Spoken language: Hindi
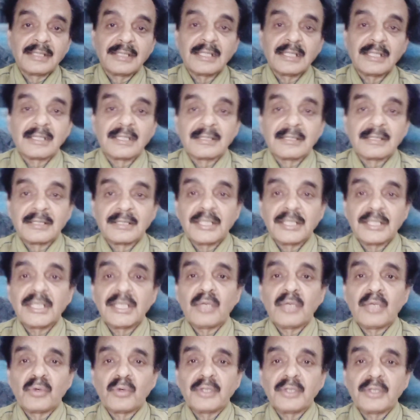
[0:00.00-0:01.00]
ये
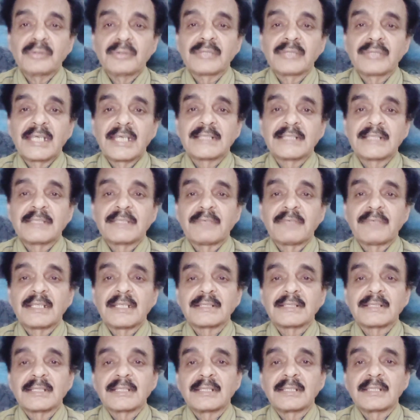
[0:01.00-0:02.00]
नींदें उड़ी हुई हैं इसी
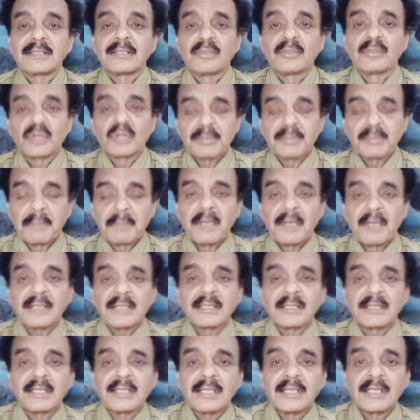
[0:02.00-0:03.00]
वजह से उस पर
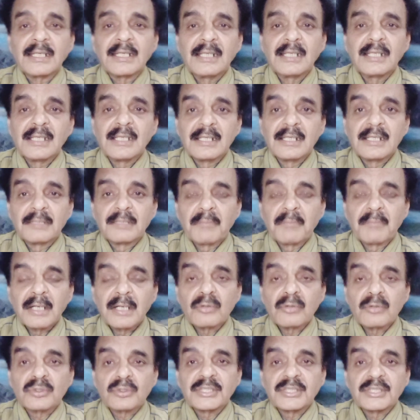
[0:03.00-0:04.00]
बात करेंगे
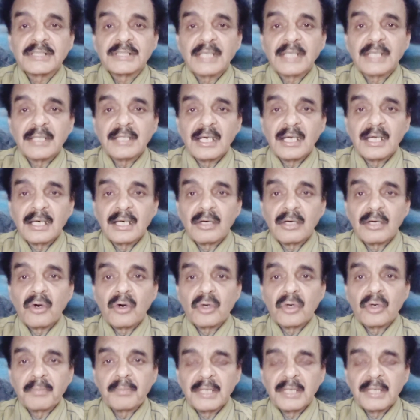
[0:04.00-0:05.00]
मगर उससे ज़्यादा
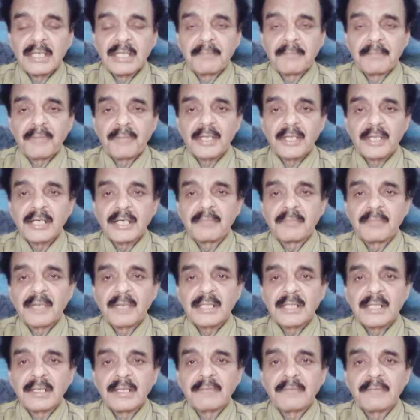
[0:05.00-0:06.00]
और भी इम्पॉर्टेंट
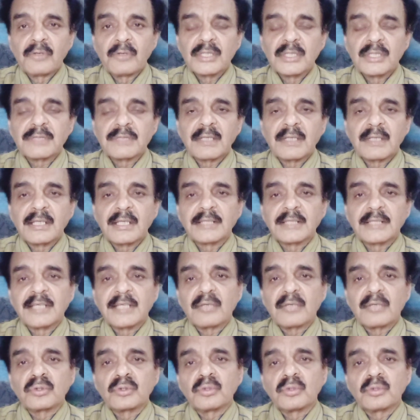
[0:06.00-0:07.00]
बात है वो इस वक्त
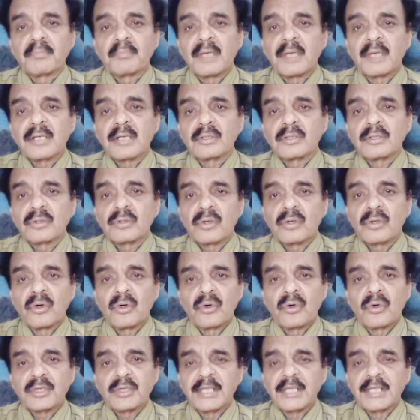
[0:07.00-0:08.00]
हज़ारों जो मर्द और
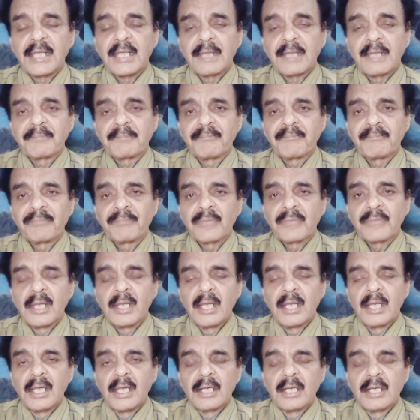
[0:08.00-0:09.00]
औरतें हैं
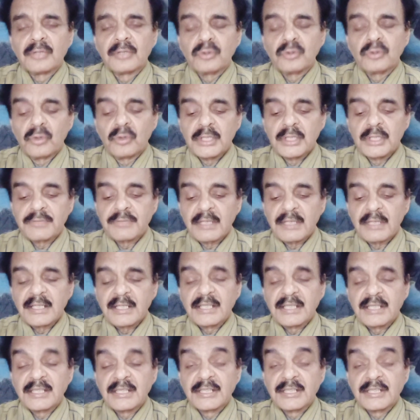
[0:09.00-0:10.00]
जो इस
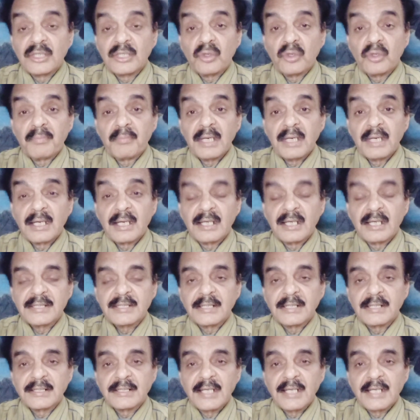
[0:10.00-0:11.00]
वक्त जेलों में गल
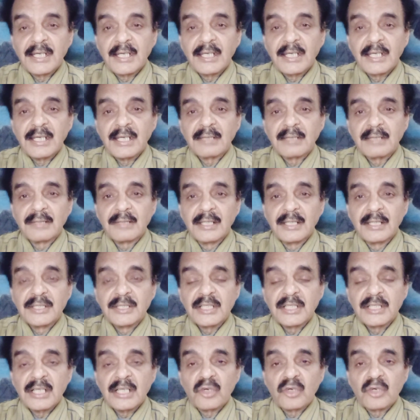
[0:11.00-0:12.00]
सड़ रहे हैं
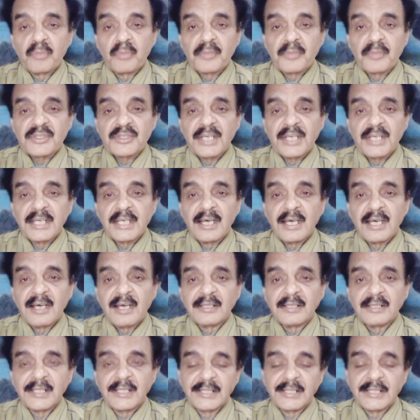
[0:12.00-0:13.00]
जिनका कोई पुरसान
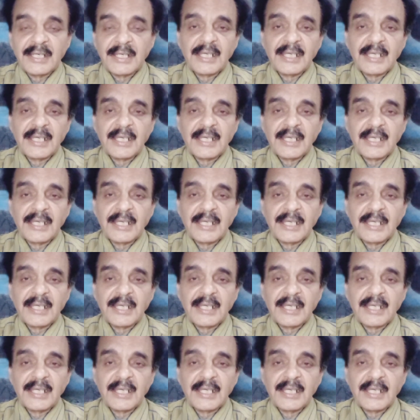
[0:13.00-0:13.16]
हाल नहीं